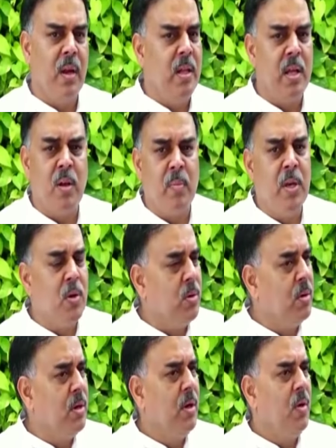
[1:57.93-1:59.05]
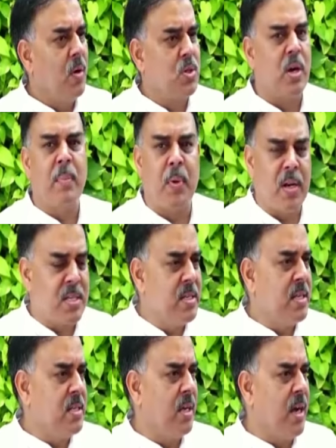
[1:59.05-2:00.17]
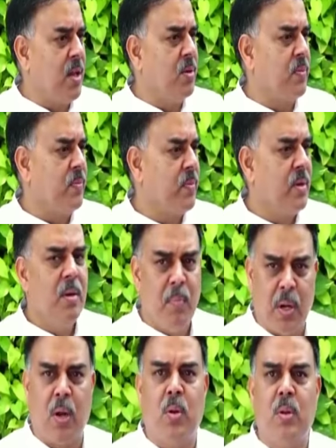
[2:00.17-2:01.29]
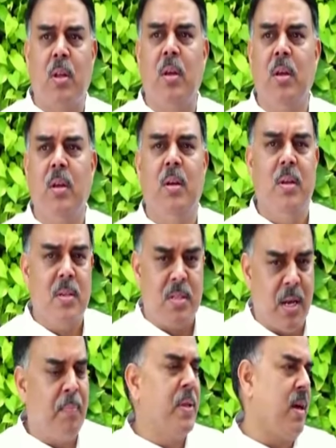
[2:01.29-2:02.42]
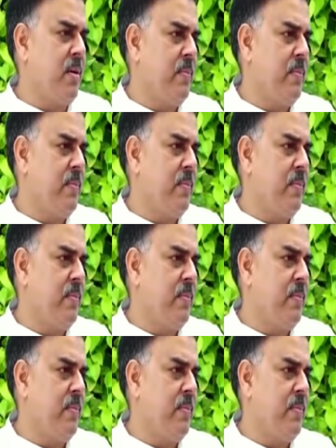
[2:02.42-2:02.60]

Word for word: ఇదేదో మీరు ఓ చోట ప్రొడక్షన్ చేసింది కాదు ప్రకృతి సంపద